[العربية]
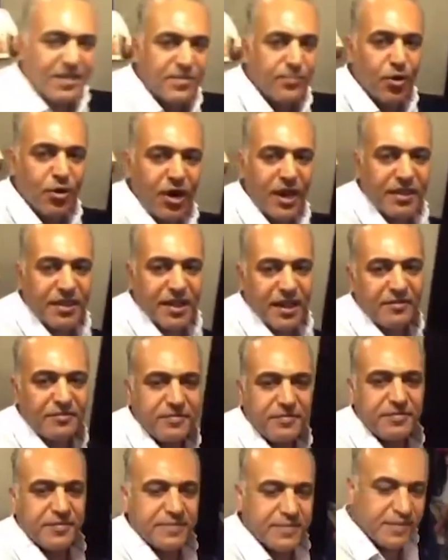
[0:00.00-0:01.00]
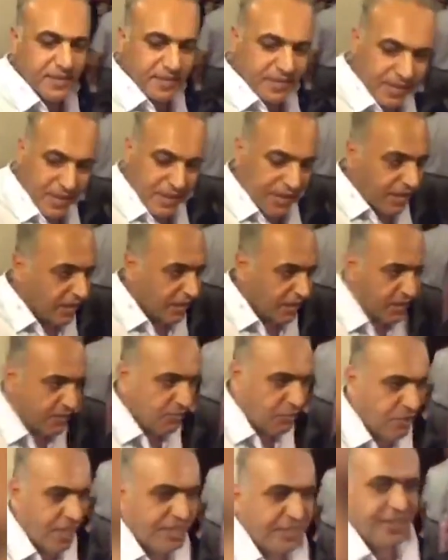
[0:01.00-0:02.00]
الموظف
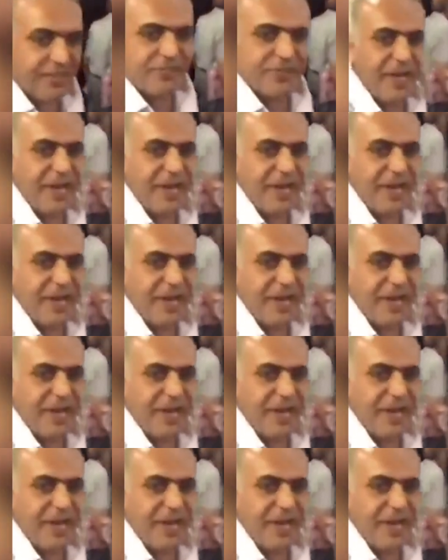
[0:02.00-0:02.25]
الموظف